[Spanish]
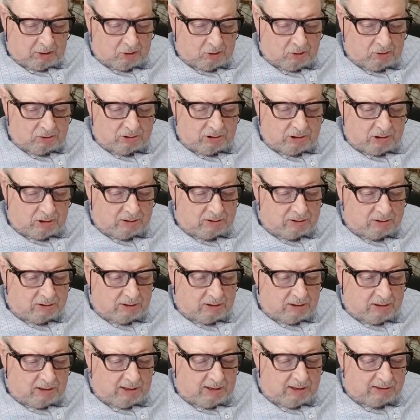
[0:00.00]

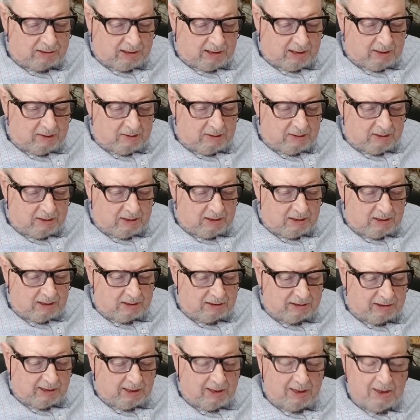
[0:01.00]
Entonces, esta,
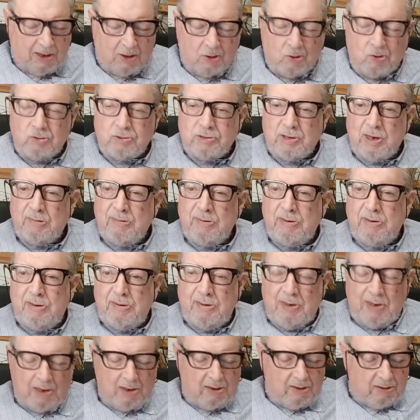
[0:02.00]
esta cosa
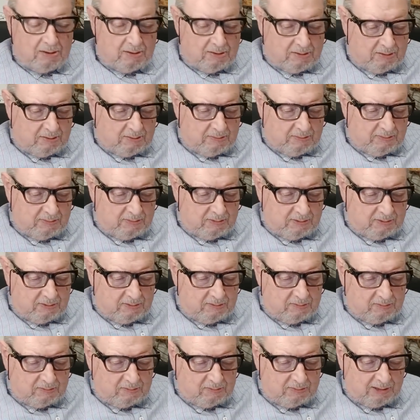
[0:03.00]
viva,
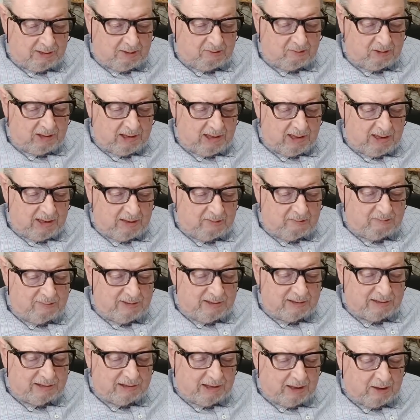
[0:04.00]
la moral,
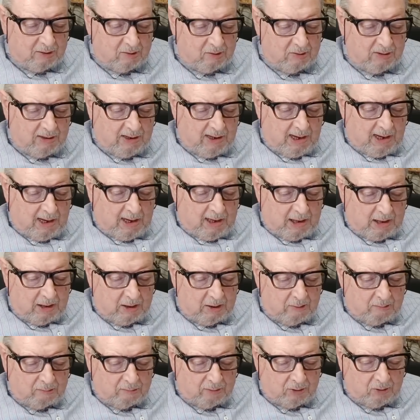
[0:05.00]
inventaron
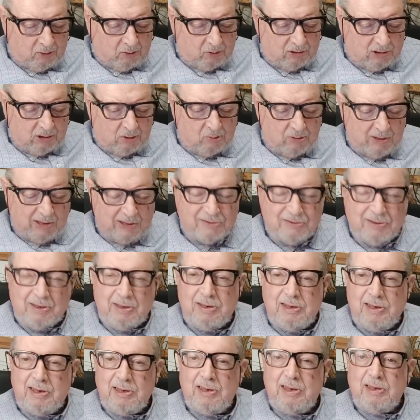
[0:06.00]
y reproducieron una
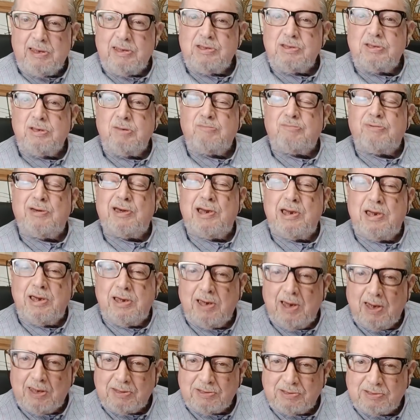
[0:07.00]
serie de
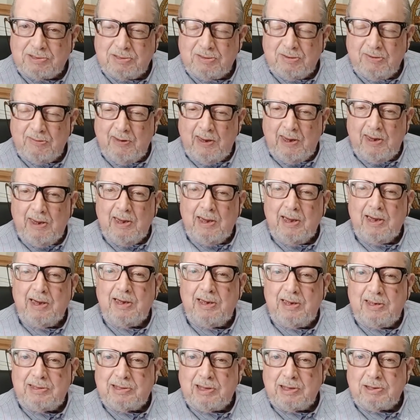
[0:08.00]
disciplinas
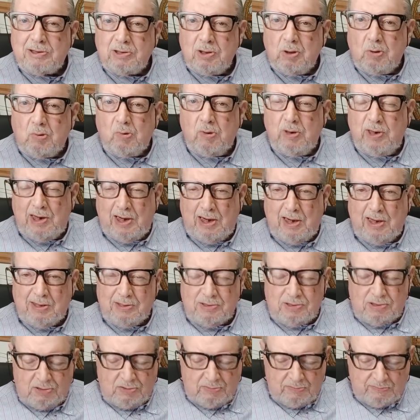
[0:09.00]
en estas
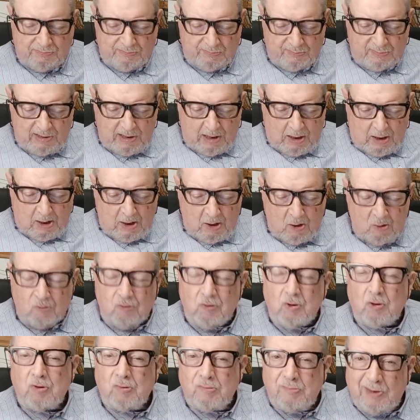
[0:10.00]
escuelas
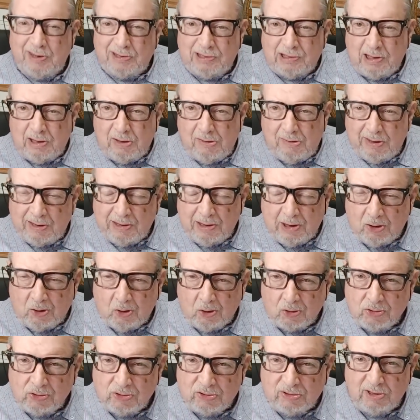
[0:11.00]
formativas
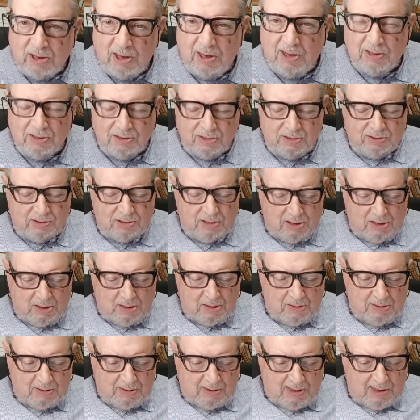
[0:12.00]
de
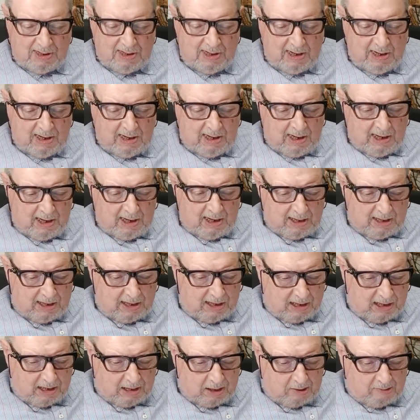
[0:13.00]
conciencia
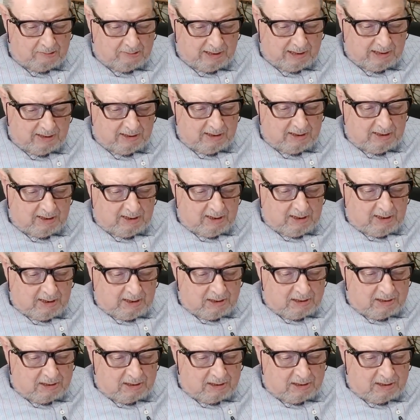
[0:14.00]
que iban